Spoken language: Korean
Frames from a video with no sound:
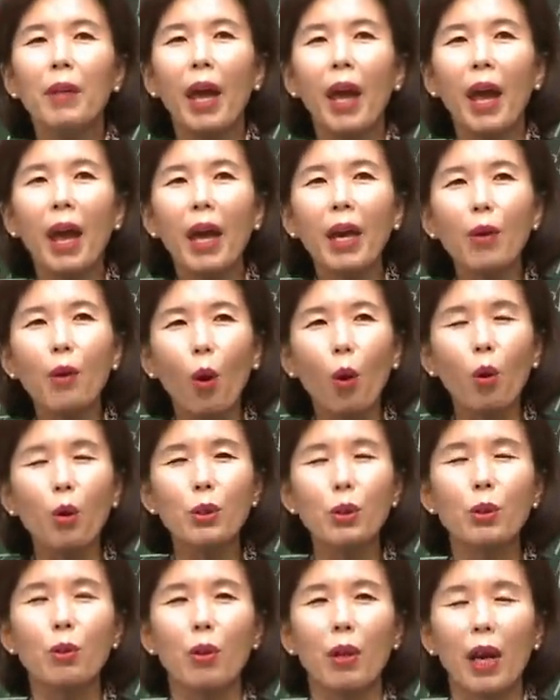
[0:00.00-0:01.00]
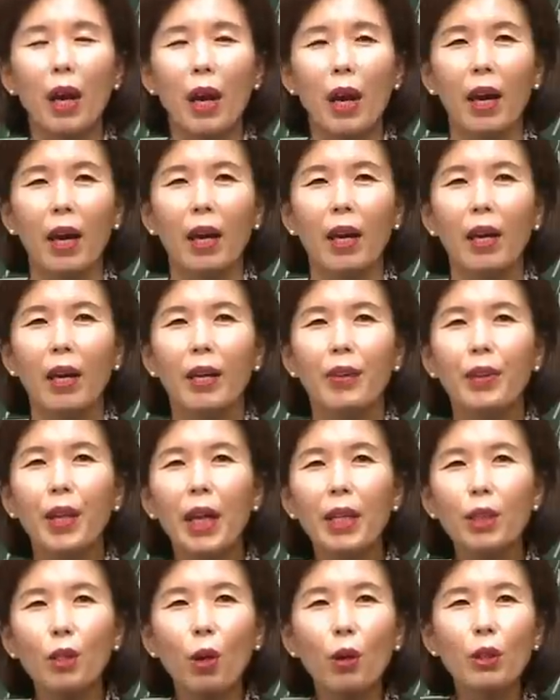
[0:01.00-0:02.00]
내 영혼 속에
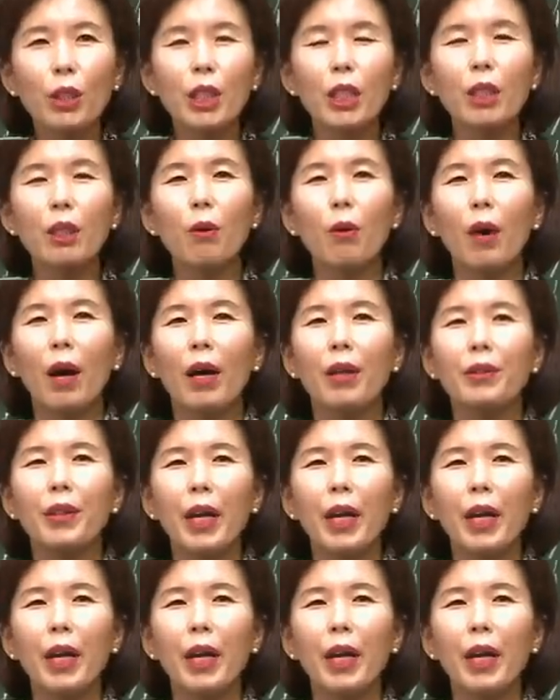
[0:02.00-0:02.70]
내 정신과